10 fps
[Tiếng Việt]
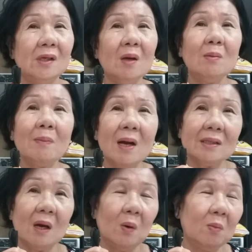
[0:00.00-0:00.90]
Nếu bác Ba
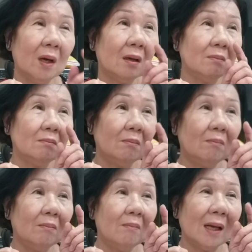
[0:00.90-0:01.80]
Trầu mà
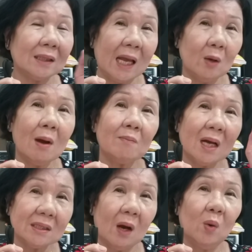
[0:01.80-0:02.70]
bàn tay của bác
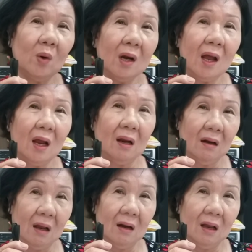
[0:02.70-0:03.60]
Ba Trầu đó
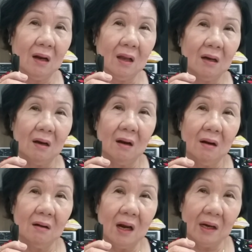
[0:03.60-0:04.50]
là
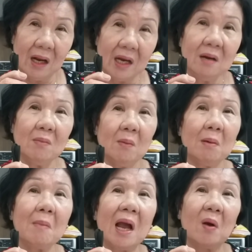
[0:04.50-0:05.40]
nó ấy, mà
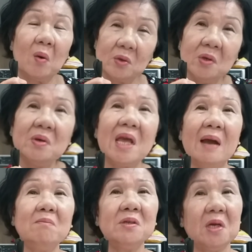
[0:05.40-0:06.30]
bác Ba còn chưa
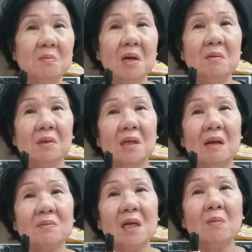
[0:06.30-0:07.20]
dám trị bệnh thì
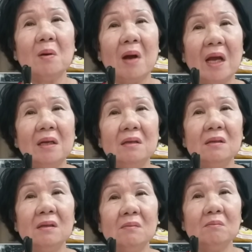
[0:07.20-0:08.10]
làm sao mà bà ấy.
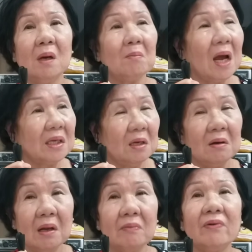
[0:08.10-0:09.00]
Bác Ba chỉ
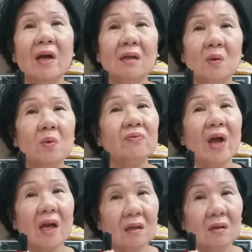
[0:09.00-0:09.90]
lấy phát thuốc
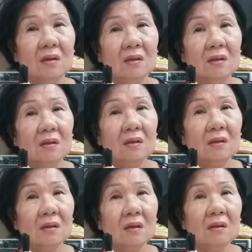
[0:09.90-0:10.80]
phát thôi
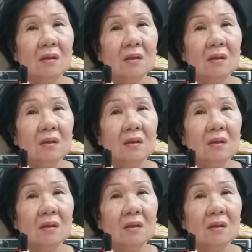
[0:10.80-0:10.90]
đó.